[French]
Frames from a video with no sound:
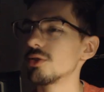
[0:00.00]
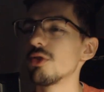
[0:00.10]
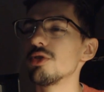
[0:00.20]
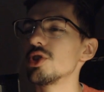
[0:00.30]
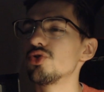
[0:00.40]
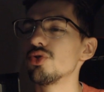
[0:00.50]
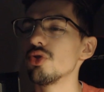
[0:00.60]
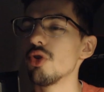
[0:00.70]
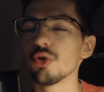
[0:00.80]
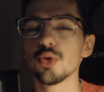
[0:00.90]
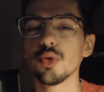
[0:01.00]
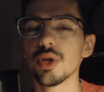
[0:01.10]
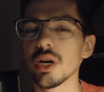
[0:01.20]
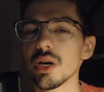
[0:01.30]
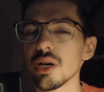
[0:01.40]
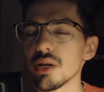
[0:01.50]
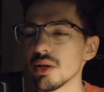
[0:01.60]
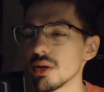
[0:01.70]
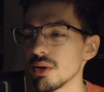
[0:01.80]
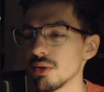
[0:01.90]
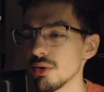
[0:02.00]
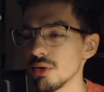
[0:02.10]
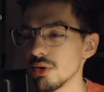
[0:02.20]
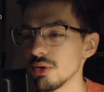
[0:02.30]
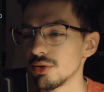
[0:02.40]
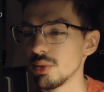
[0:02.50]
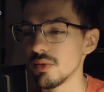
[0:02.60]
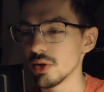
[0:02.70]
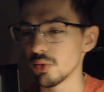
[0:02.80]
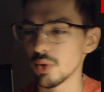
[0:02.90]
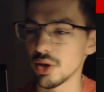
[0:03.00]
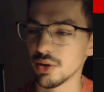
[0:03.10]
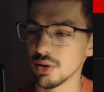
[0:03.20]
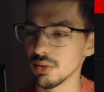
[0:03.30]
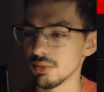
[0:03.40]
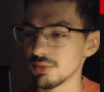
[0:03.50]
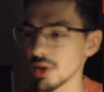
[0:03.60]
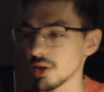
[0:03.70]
Sundy Jules, Antonin, Sullivan Gued, ça